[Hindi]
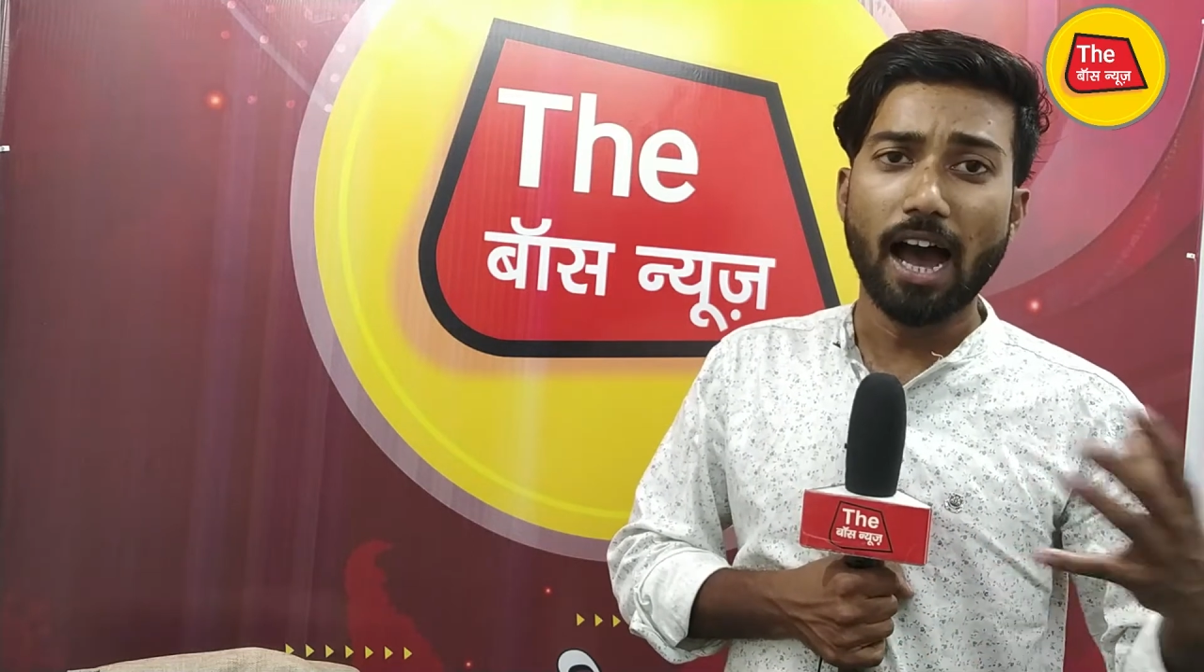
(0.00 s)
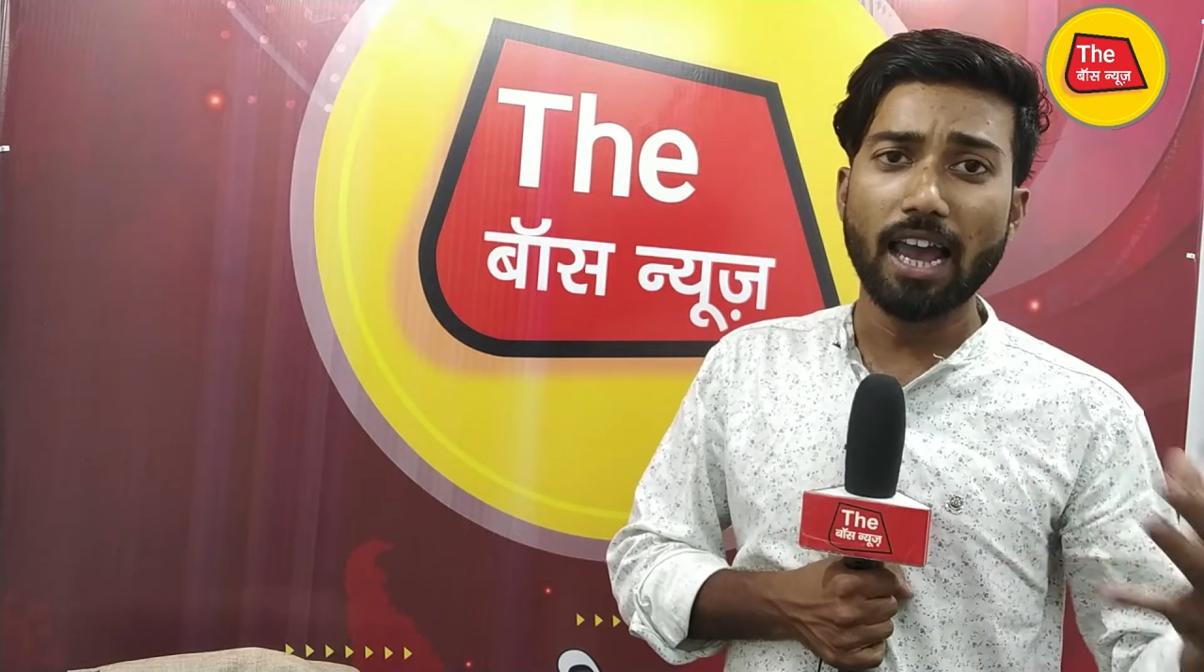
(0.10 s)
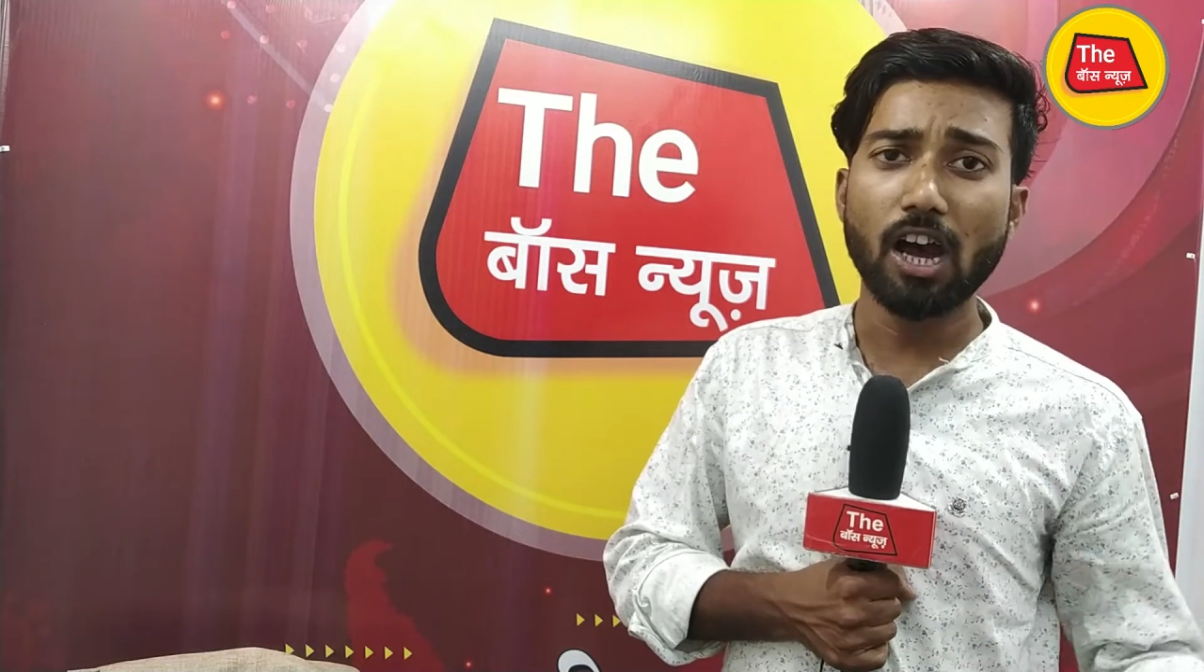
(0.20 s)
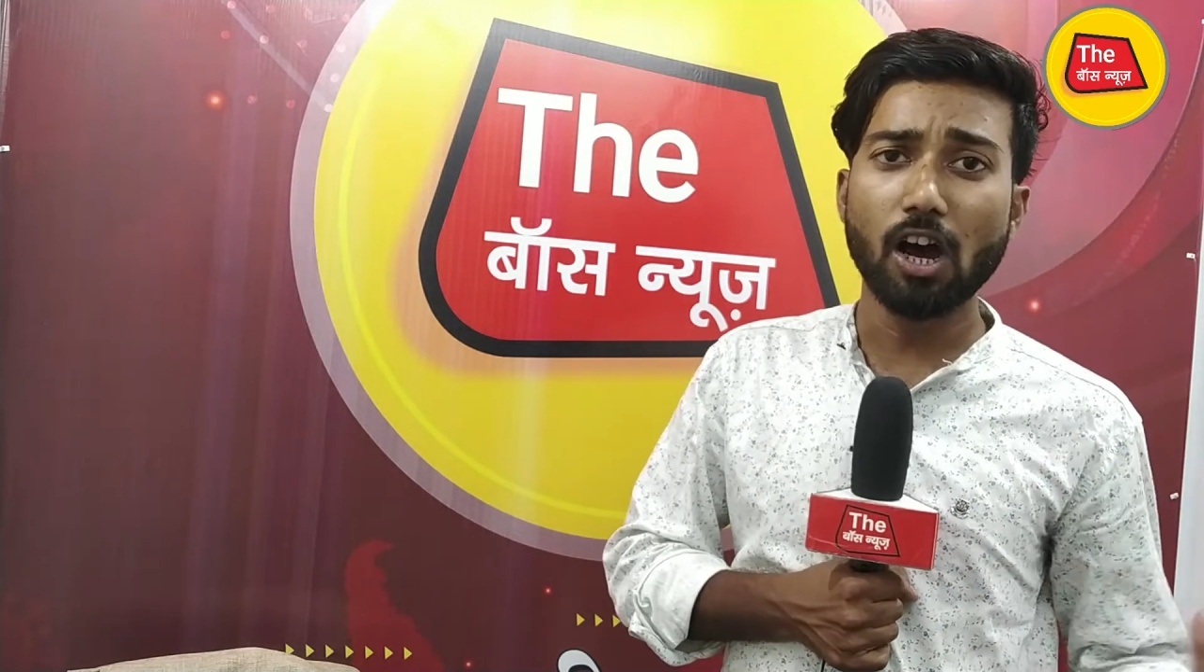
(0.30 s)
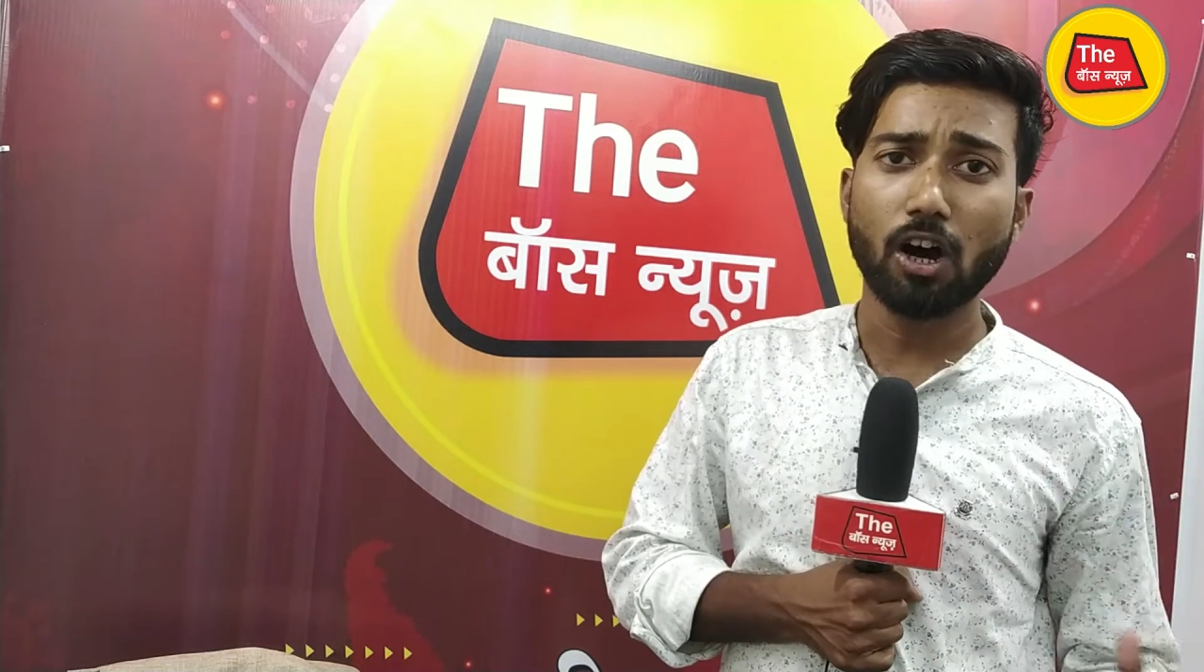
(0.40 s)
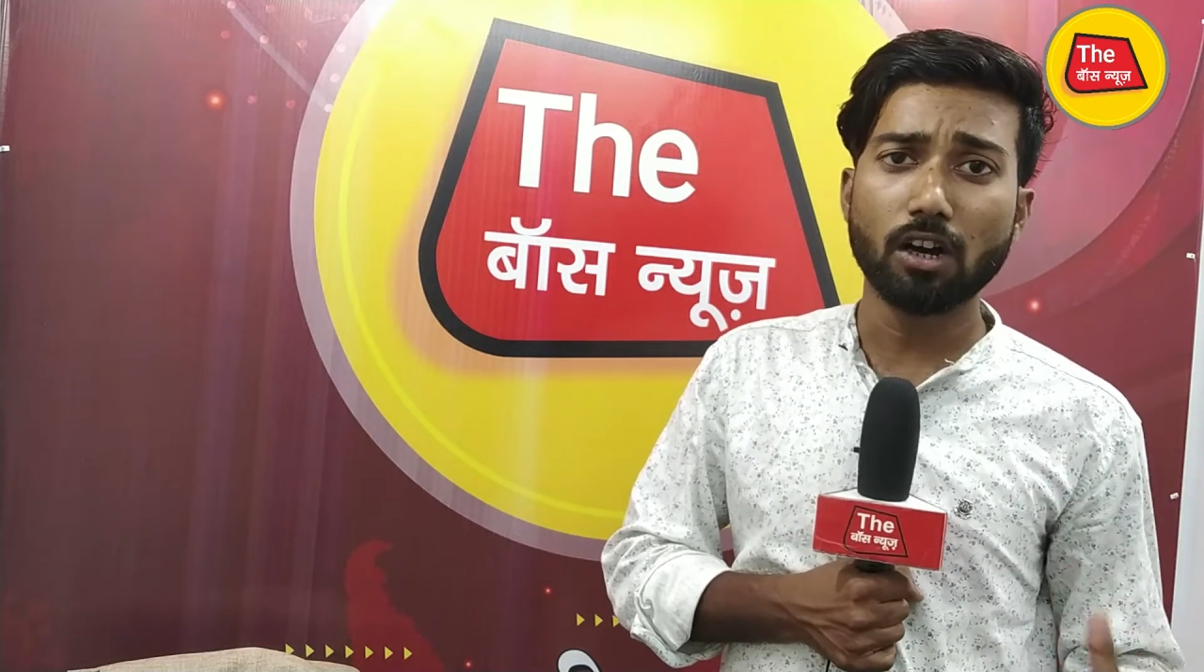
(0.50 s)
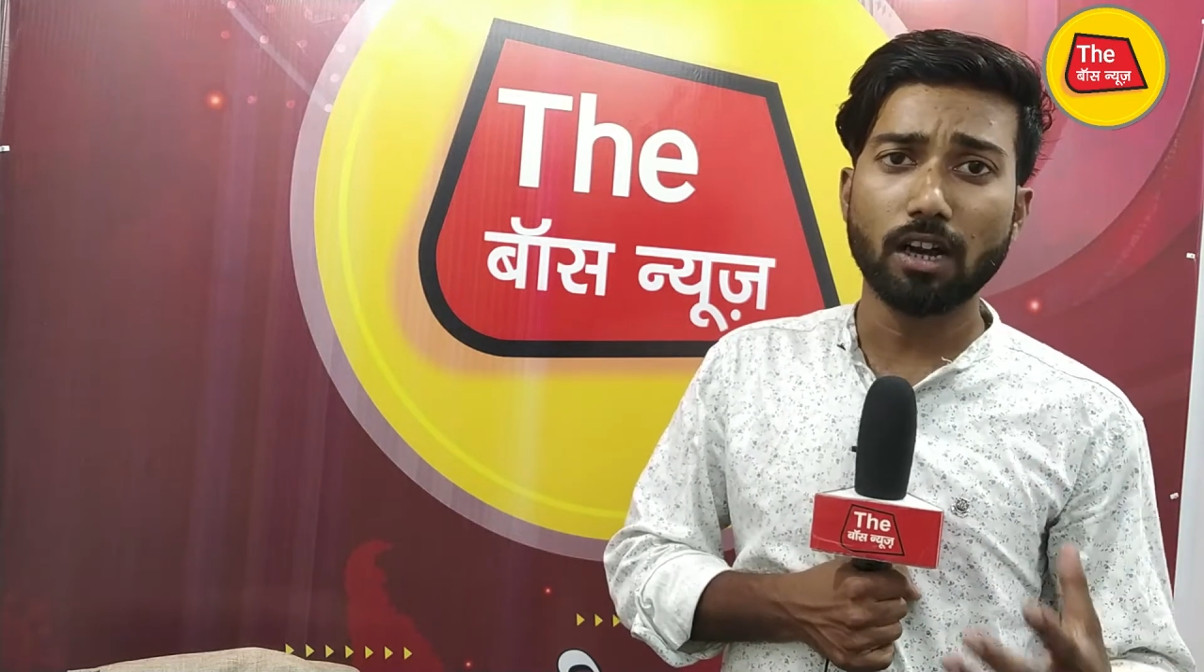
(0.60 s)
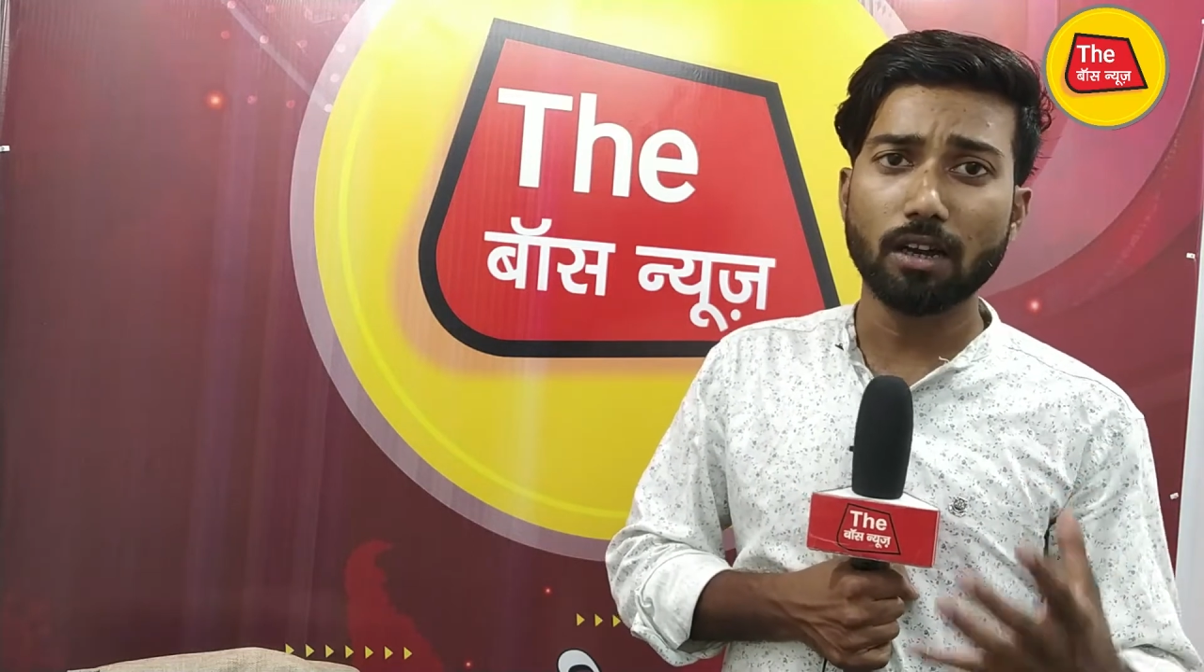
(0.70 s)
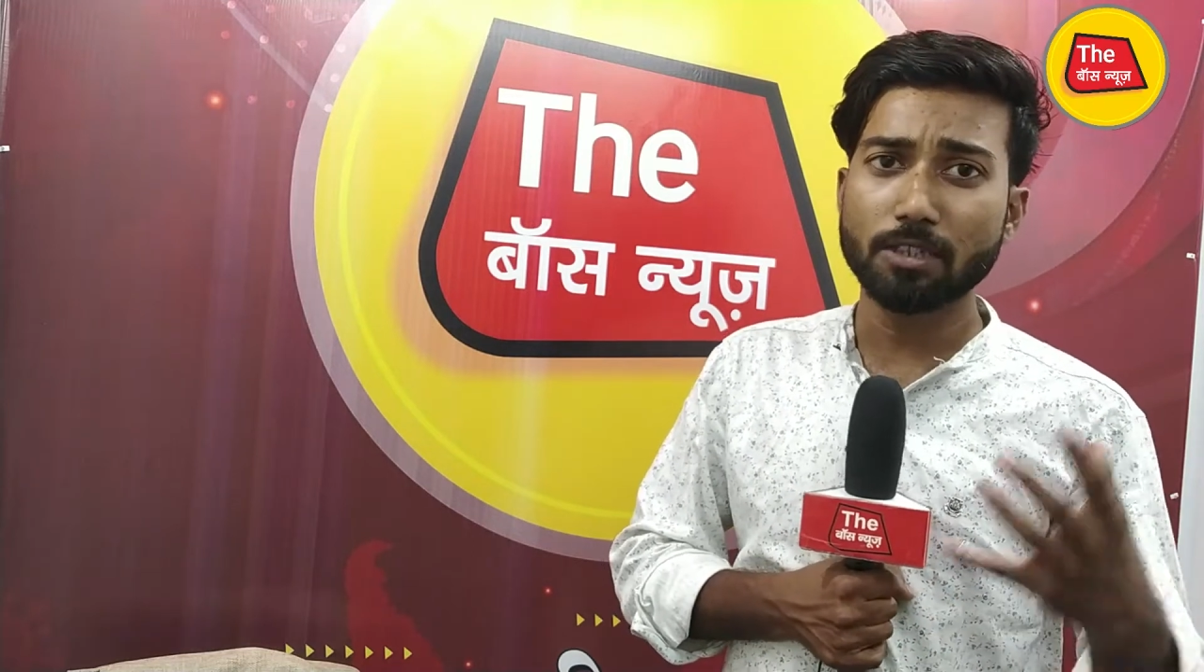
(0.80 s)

आया और